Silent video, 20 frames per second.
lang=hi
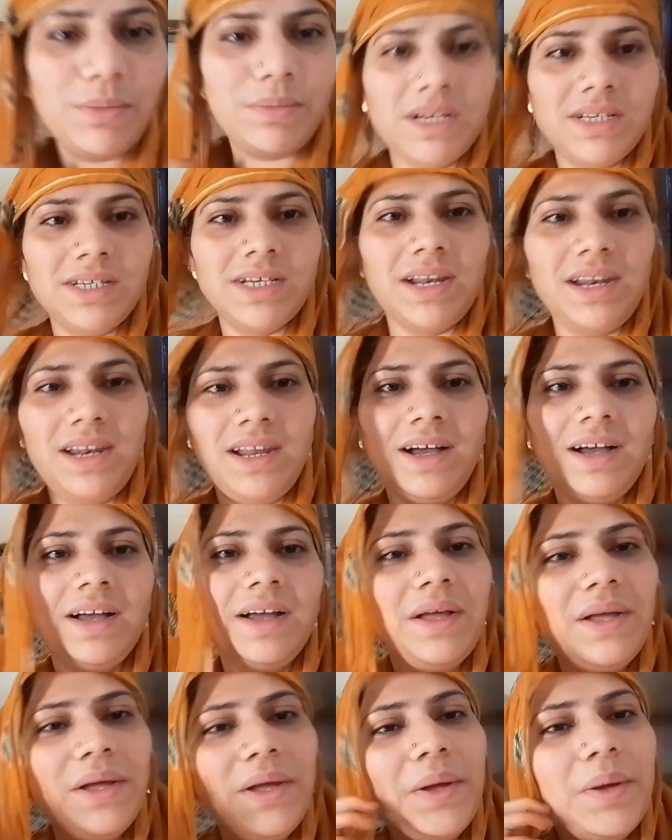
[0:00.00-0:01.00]
तो माशाल्लाह
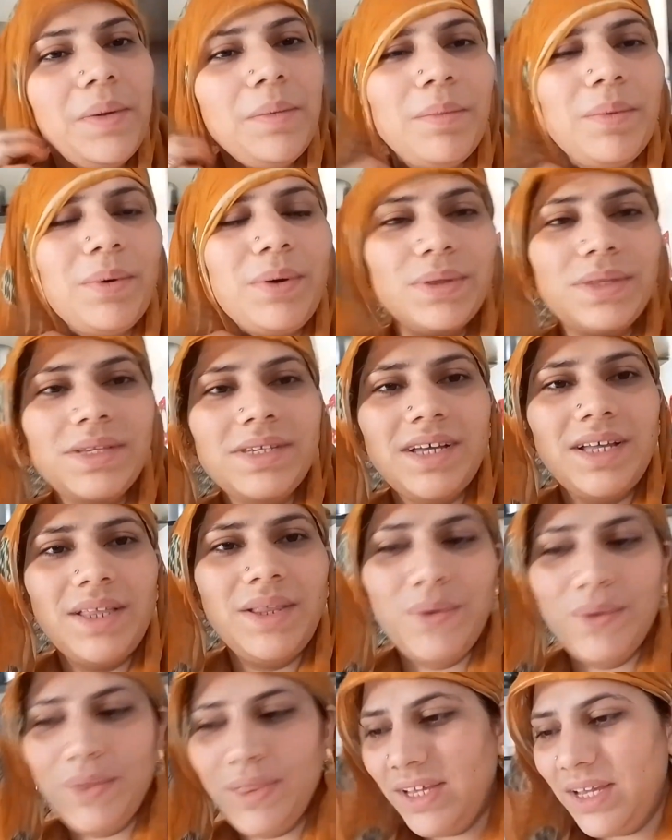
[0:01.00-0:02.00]
बहुत ही
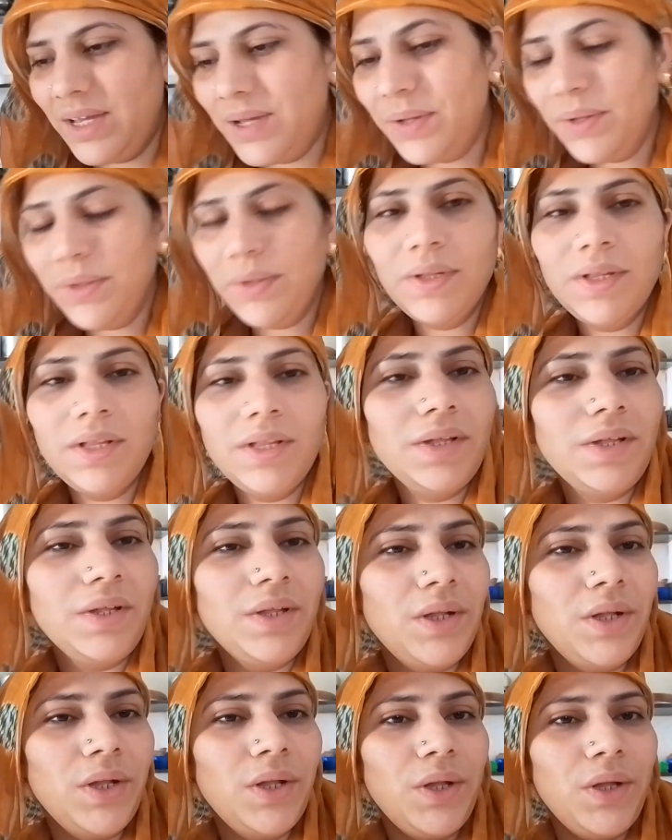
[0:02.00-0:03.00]
ज़्यादा होती है
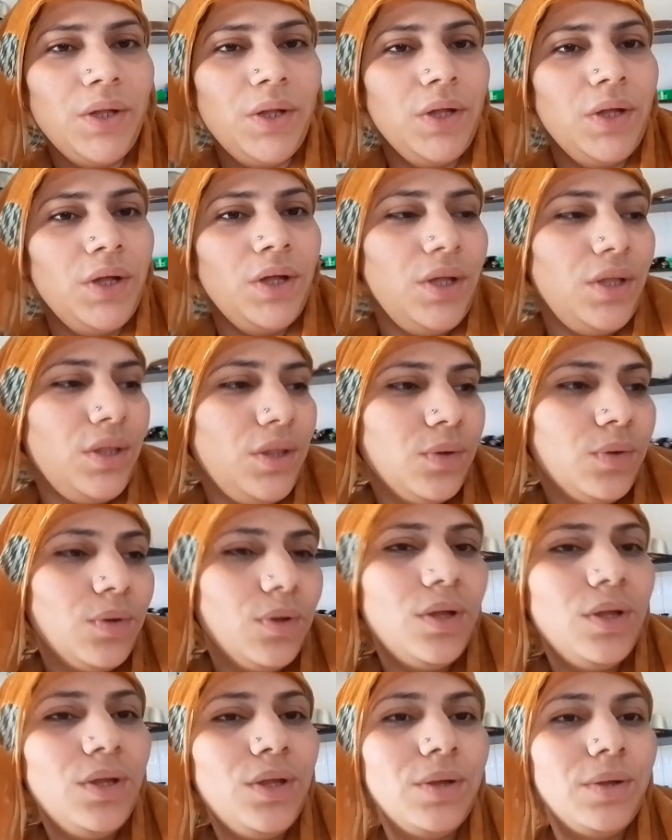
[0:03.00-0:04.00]
तो
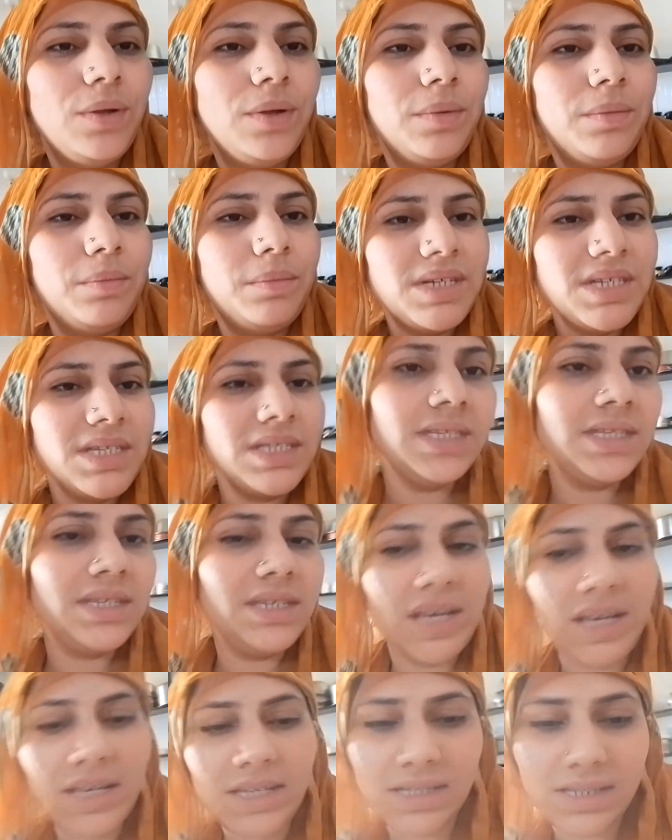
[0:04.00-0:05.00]
बस
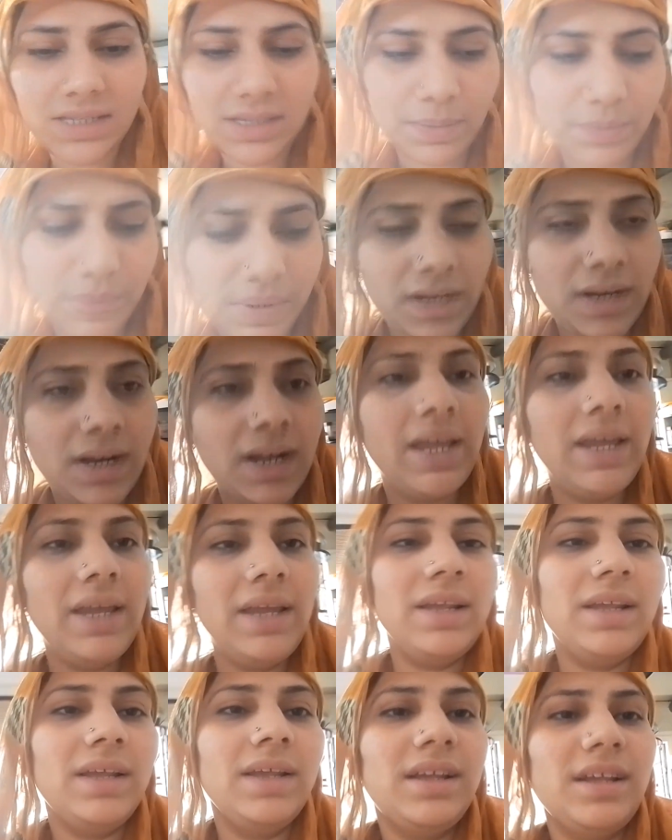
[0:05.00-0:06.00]
यही सब चल रहा है
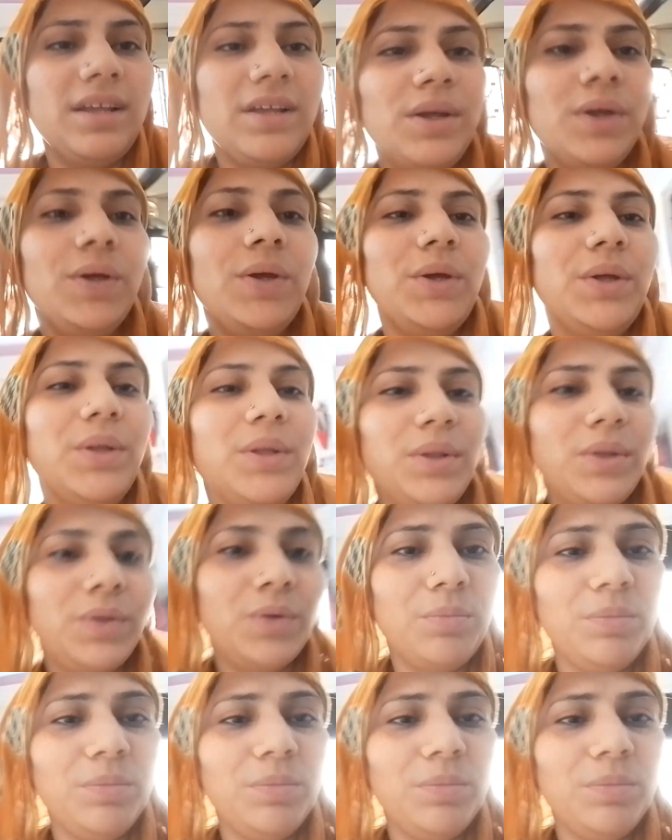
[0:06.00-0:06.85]
तो